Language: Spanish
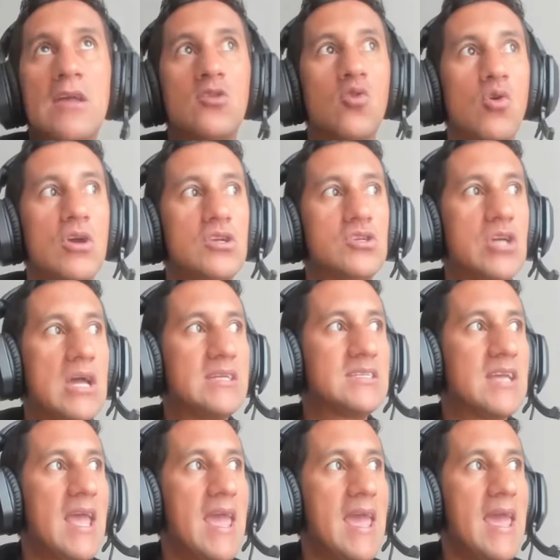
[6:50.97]
todas
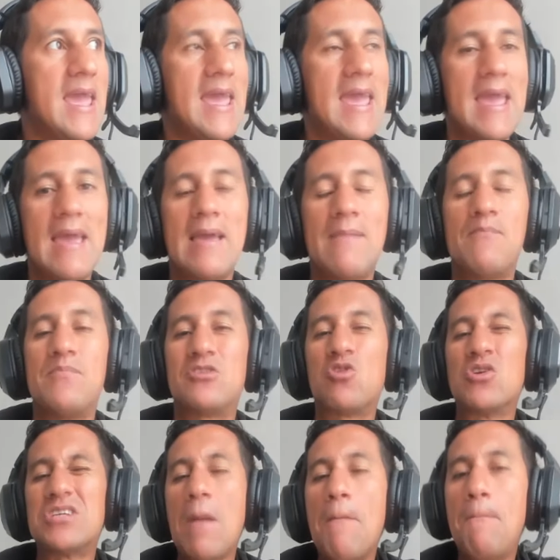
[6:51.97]
esas, eh,
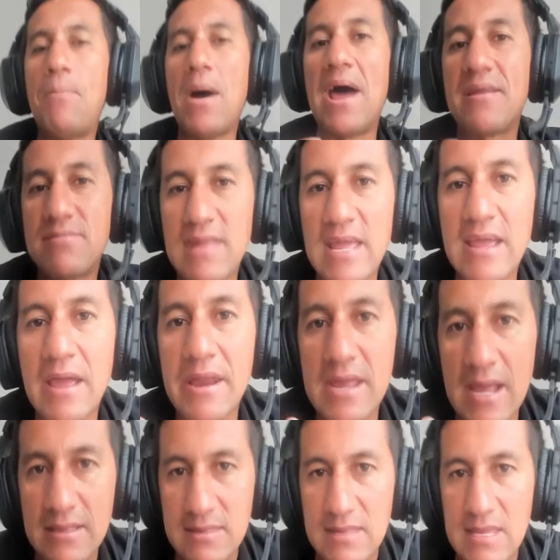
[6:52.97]
toda esa parte
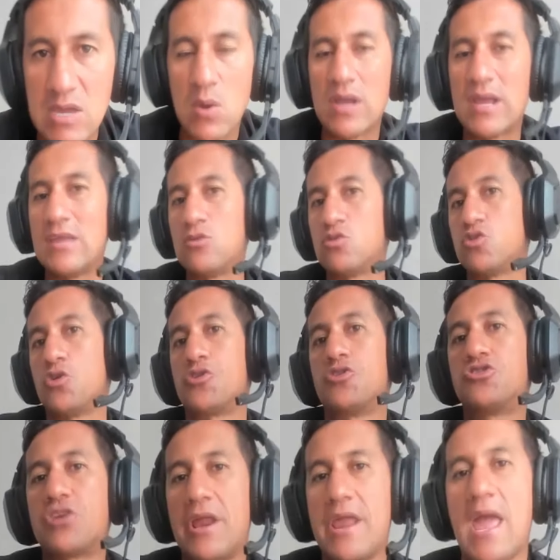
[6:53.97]
creativa que
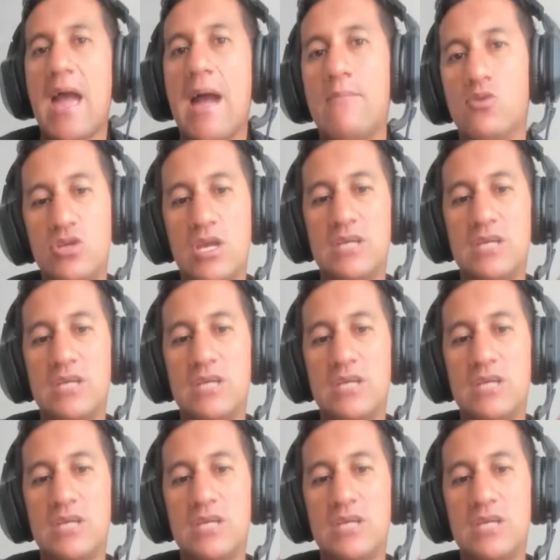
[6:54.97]
nosotros creamos,